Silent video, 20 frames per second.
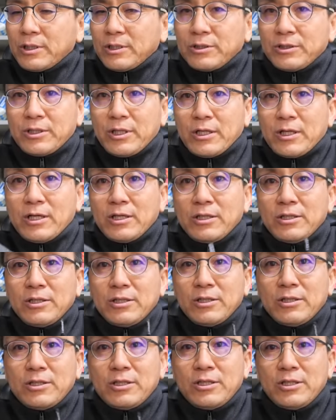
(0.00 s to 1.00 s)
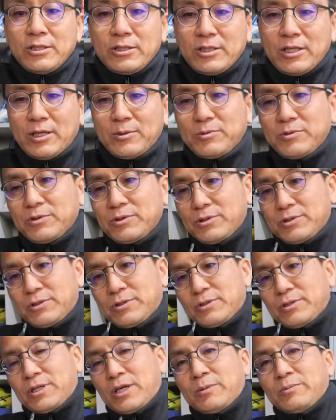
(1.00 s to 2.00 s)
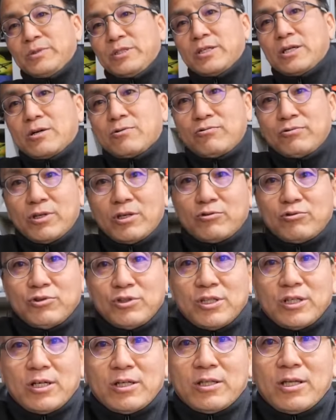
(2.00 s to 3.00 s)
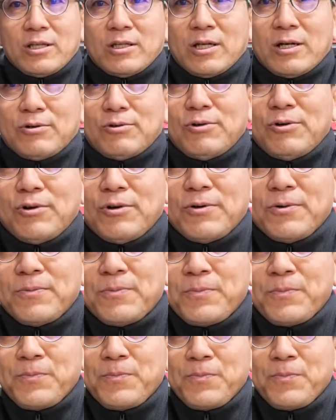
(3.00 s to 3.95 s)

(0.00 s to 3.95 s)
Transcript: 그래서 제가 이 T7MG가 국내 출시가 된다고